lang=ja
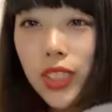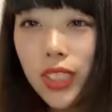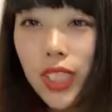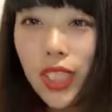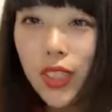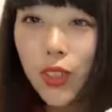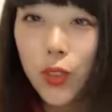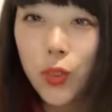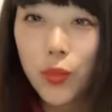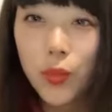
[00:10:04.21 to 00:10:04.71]

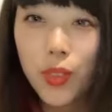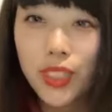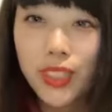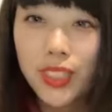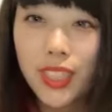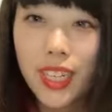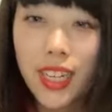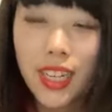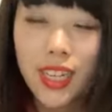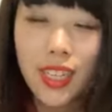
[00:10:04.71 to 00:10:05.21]
さんこんばん
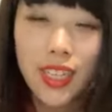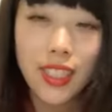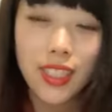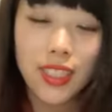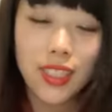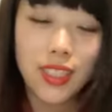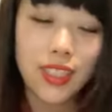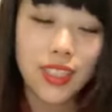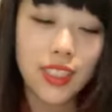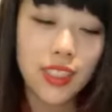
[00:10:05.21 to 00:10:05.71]
だい
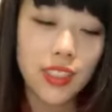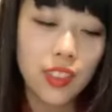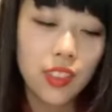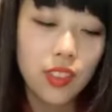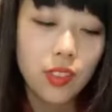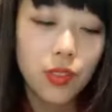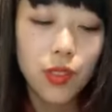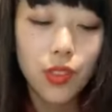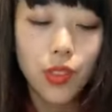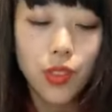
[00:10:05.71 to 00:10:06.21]

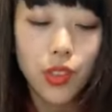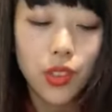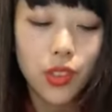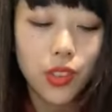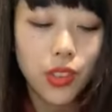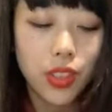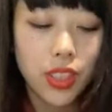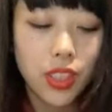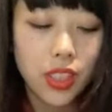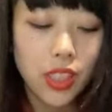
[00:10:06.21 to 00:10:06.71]
こういう
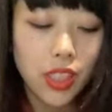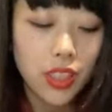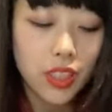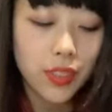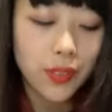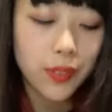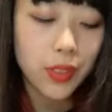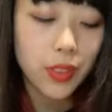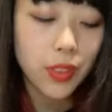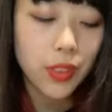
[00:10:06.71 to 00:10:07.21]
のやり
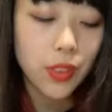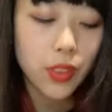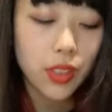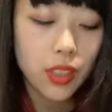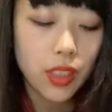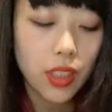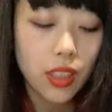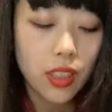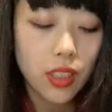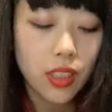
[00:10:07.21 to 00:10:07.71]
始めると
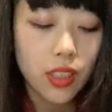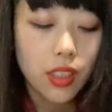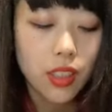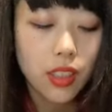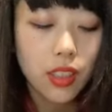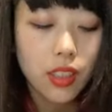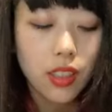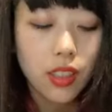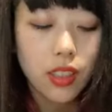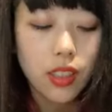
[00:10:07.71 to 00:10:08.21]
さ
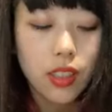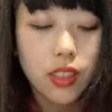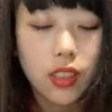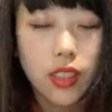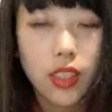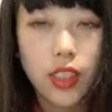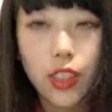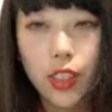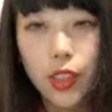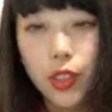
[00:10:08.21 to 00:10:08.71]

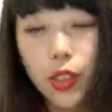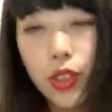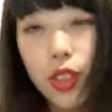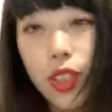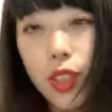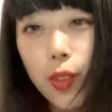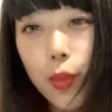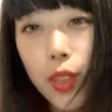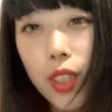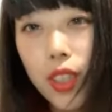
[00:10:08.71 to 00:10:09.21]
意外と
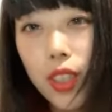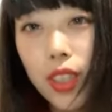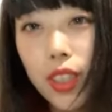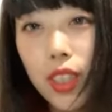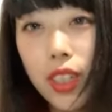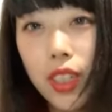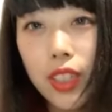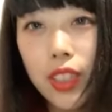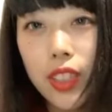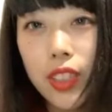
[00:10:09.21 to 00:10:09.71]
ねメイね
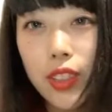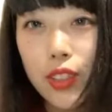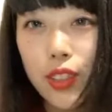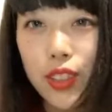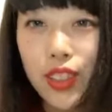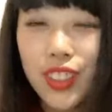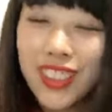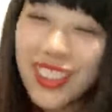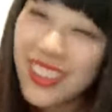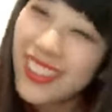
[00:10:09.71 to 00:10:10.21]
飽きてくるん
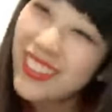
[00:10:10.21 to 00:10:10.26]
だよ